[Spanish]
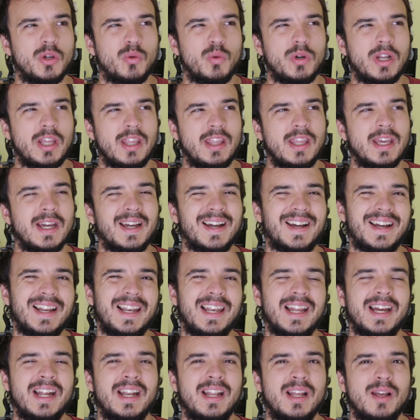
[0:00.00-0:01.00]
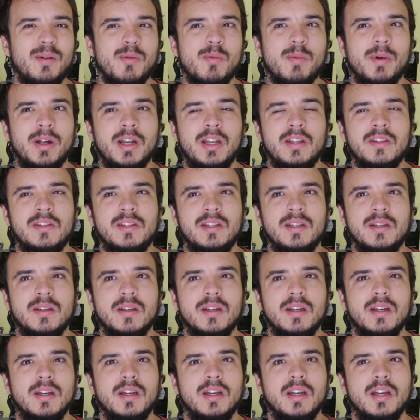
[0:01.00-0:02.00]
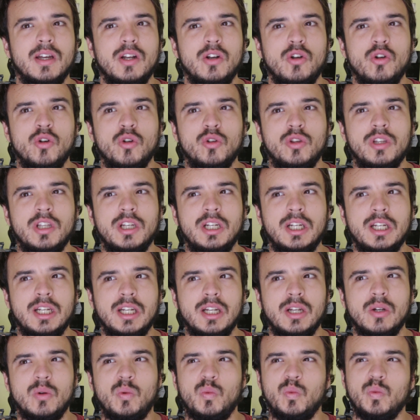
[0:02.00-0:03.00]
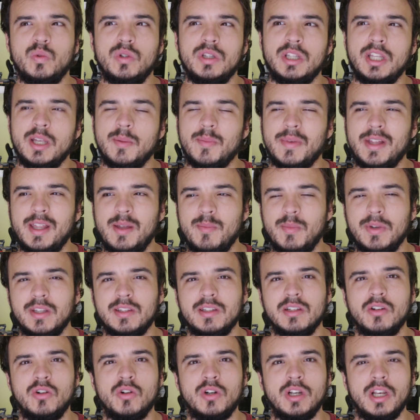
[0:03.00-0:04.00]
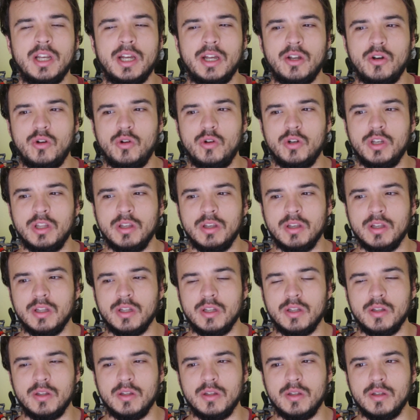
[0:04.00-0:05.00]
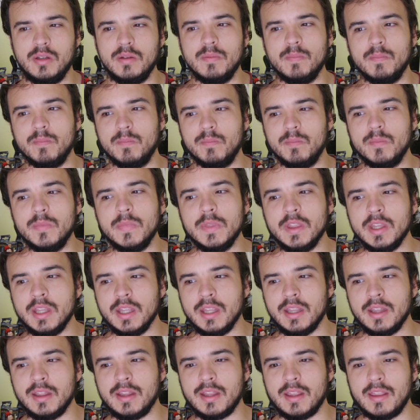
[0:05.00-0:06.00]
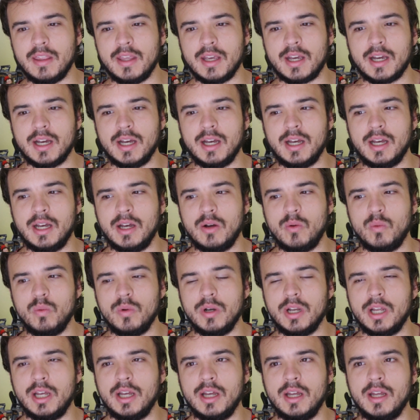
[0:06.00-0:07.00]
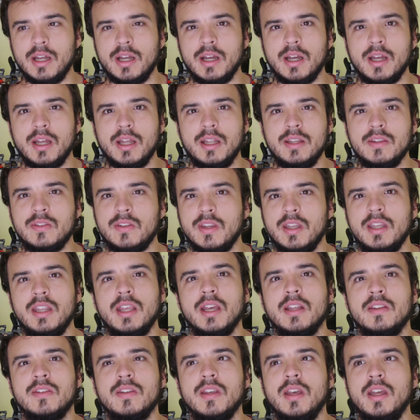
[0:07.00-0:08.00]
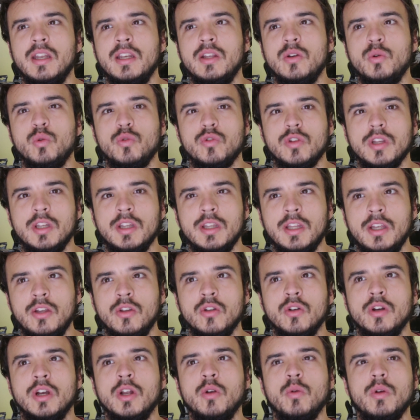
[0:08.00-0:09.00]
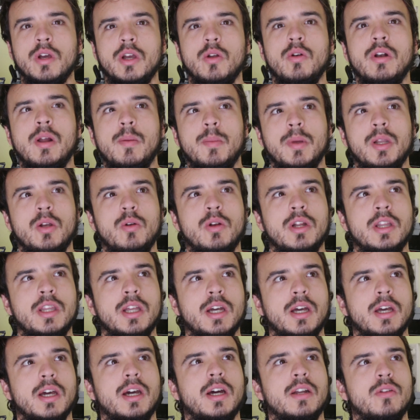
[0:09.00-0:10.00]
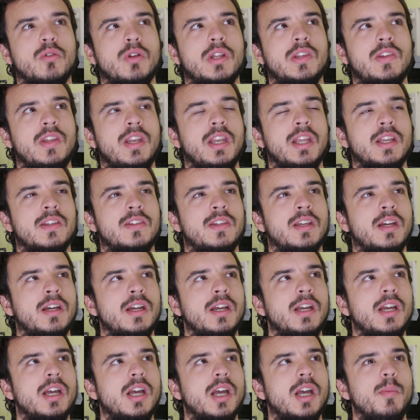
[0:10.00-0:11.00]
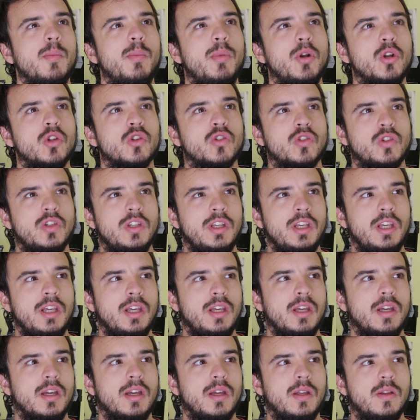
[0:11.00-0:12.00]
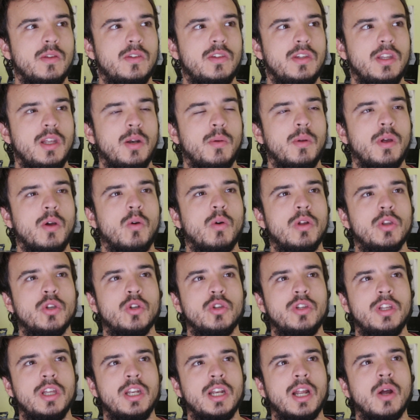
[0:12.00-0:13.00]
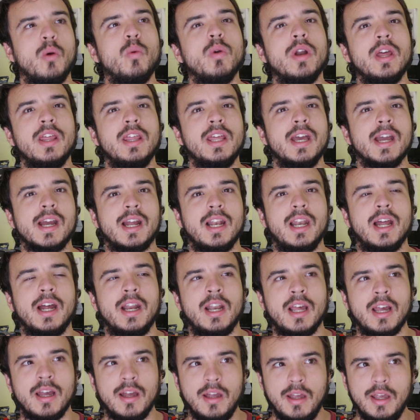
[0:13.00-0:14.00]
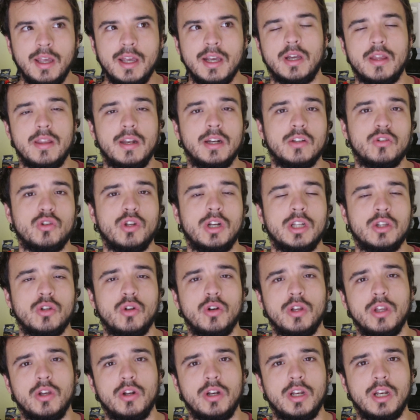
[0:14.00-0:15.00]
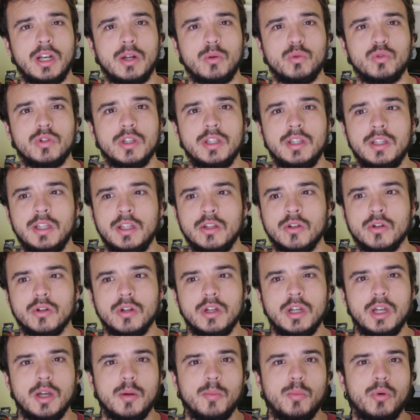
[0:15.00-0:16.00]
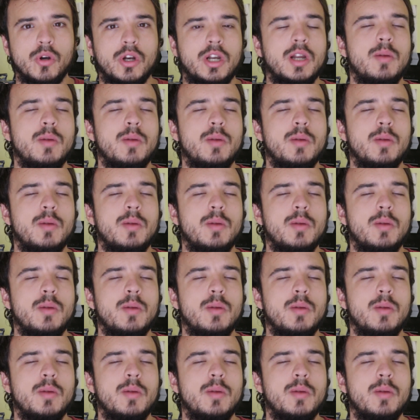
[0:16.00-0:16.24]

ninguna idea clara, me parece no tiene un tema demasiado claro ni, te deja una enseñanza de ningún sentido. Que no es que una película te dejar dejar una enseñanza, pero sí sirve cuando tiene alguna idea clara que direcciona tu guión en algún sentido. Por